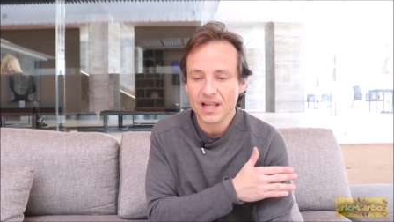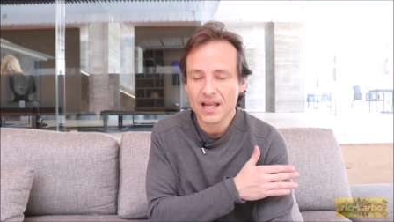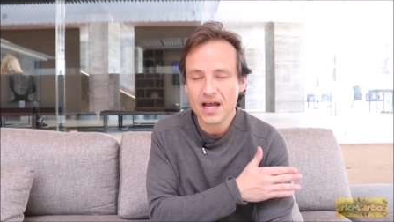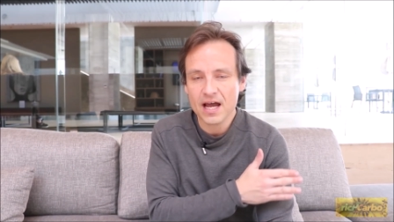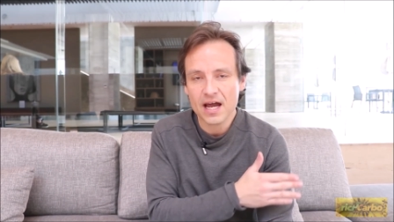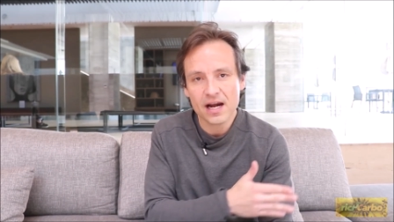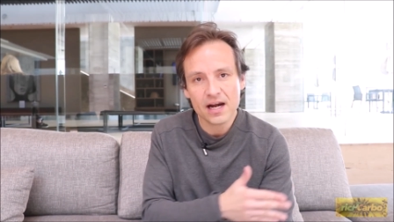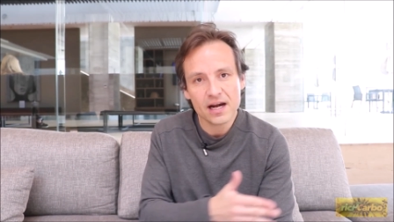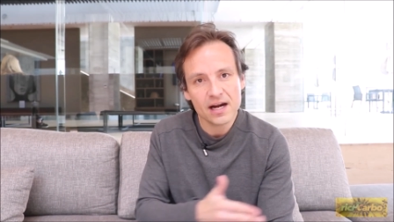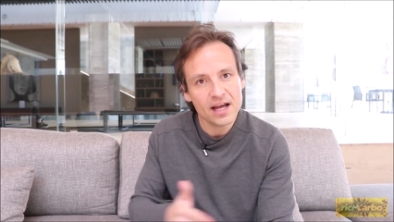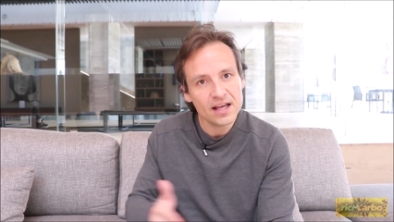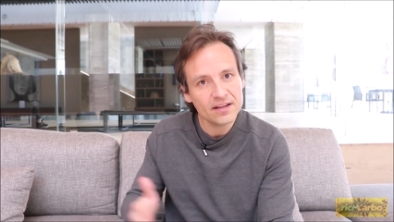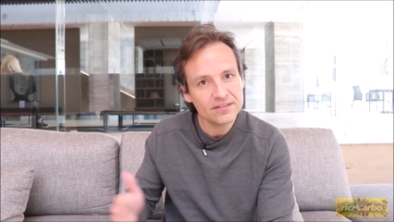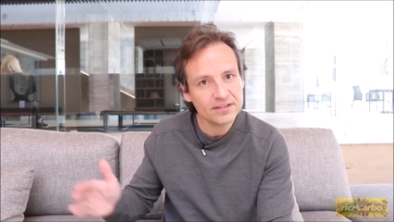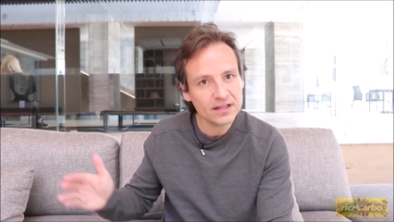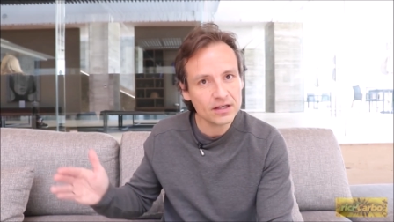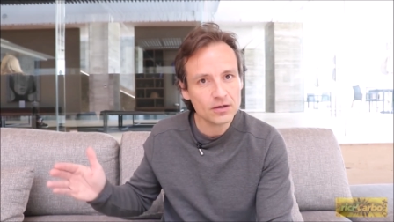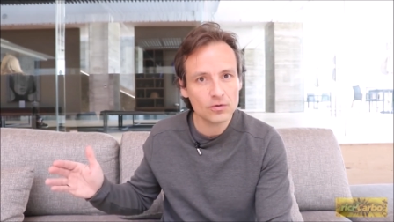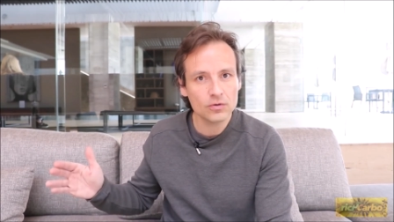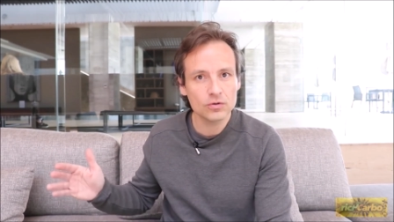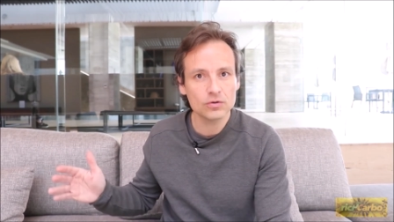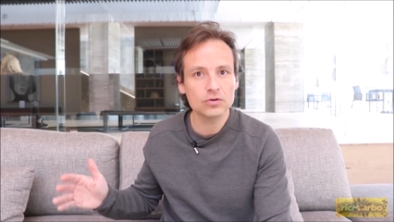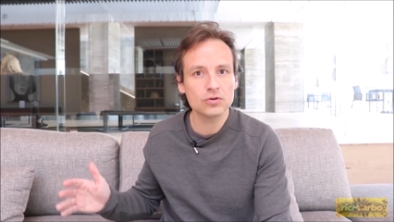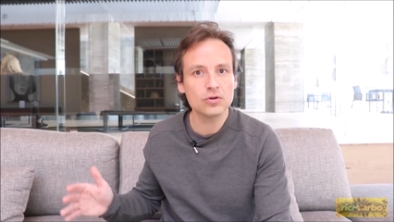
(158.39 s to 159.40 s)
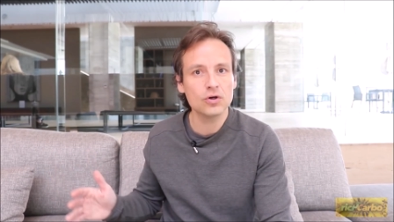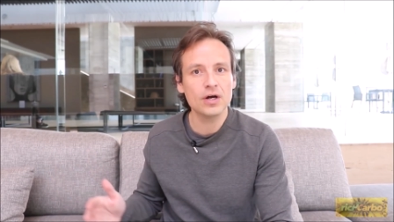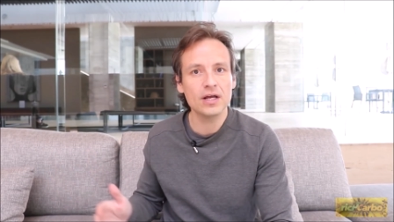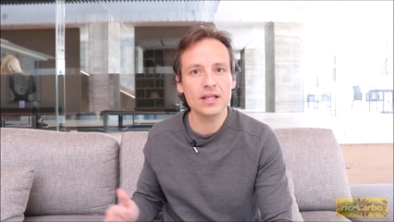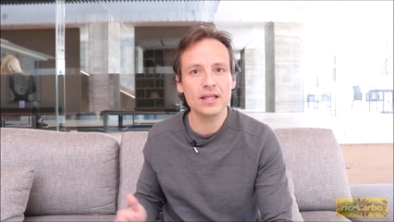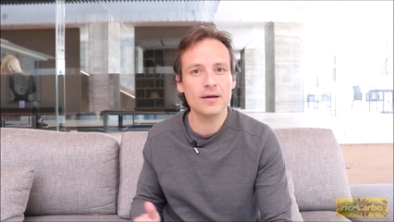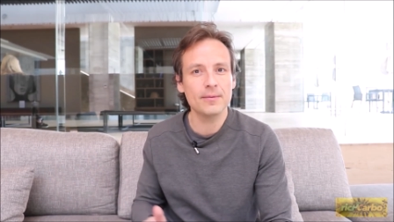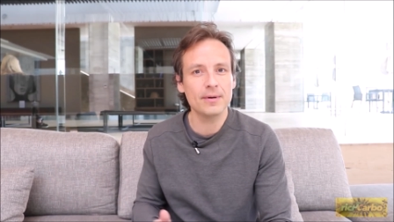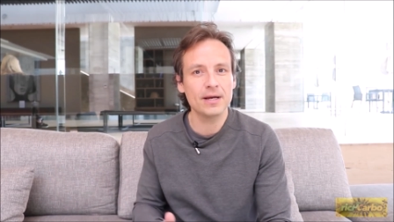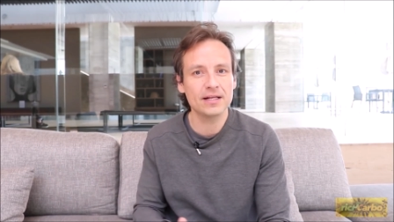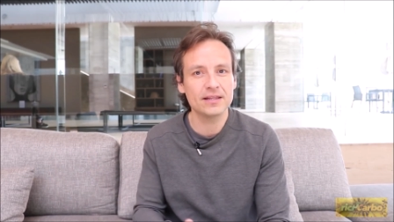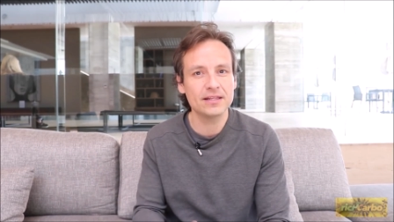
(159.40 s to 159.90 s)
arrasa con toda
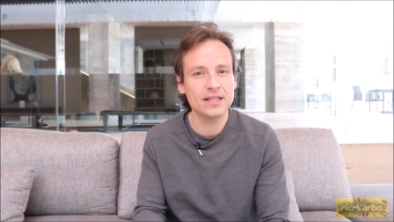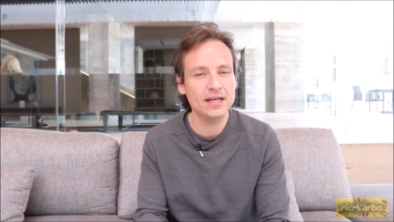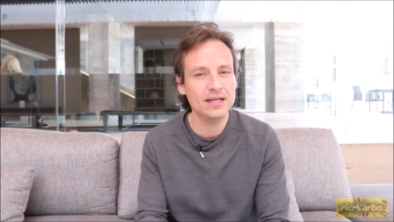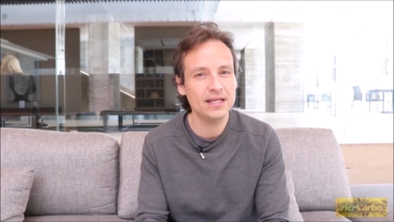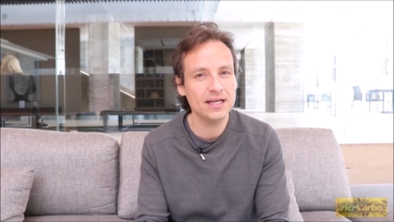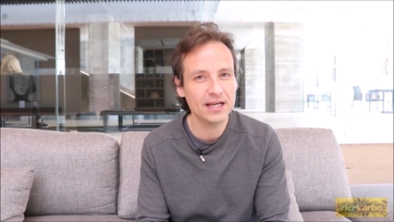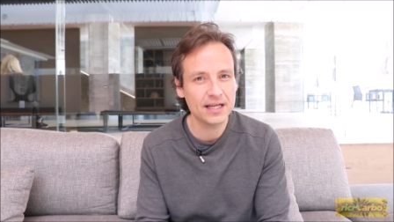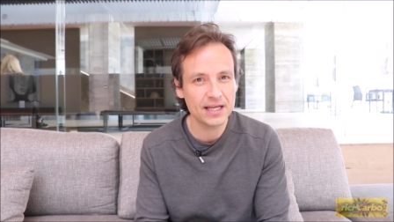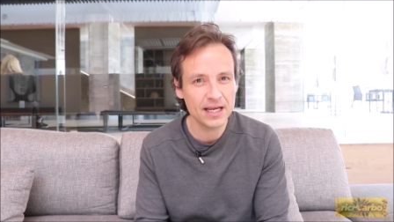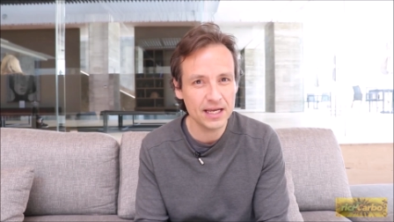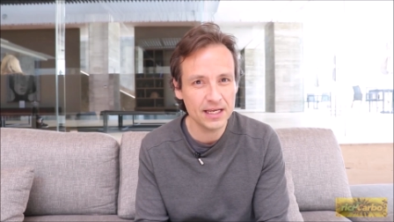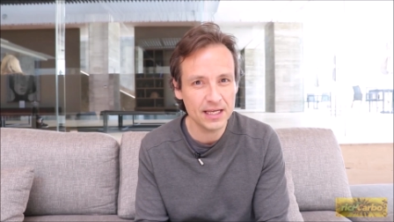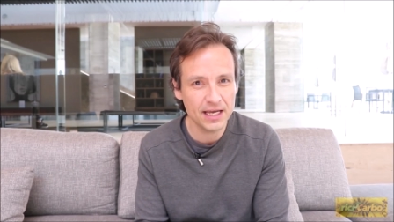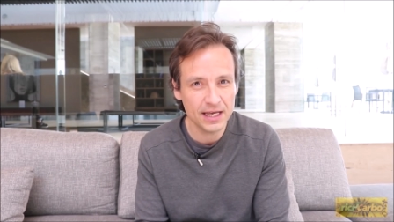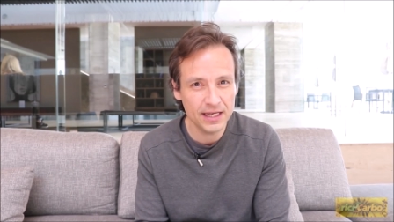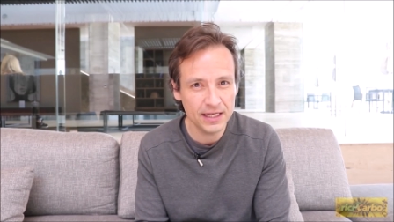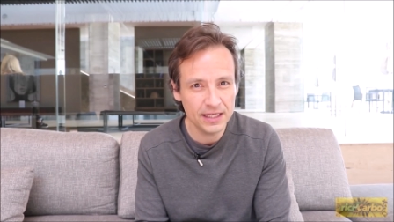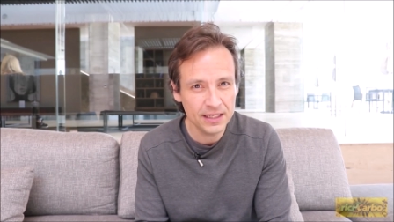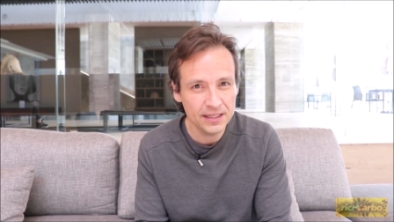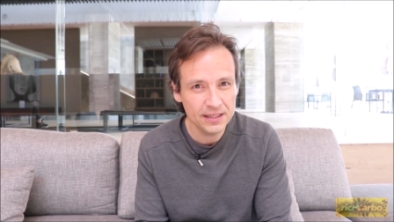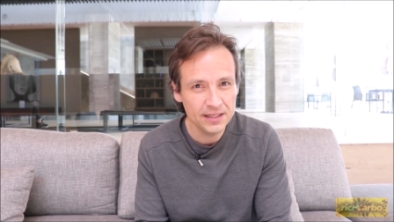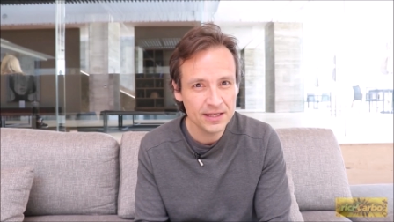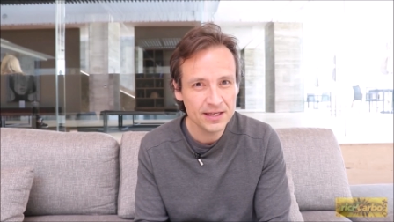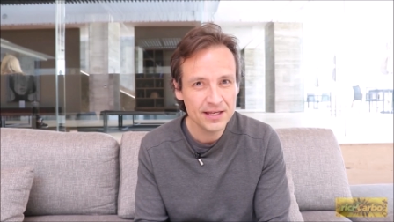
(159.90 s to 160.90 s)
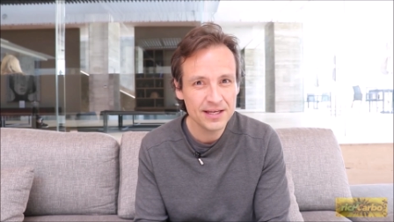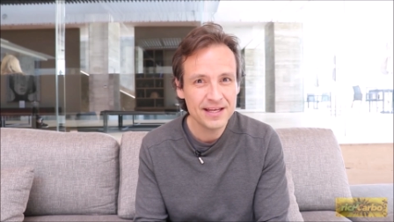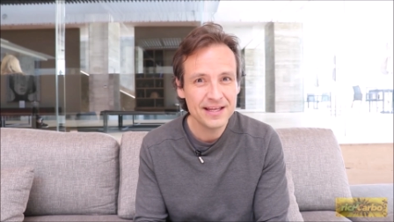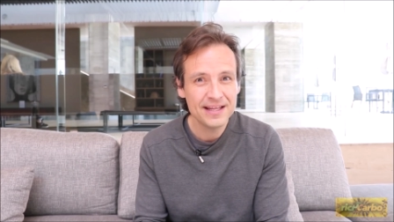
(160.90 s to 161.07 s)
la bacteria que hay ahí.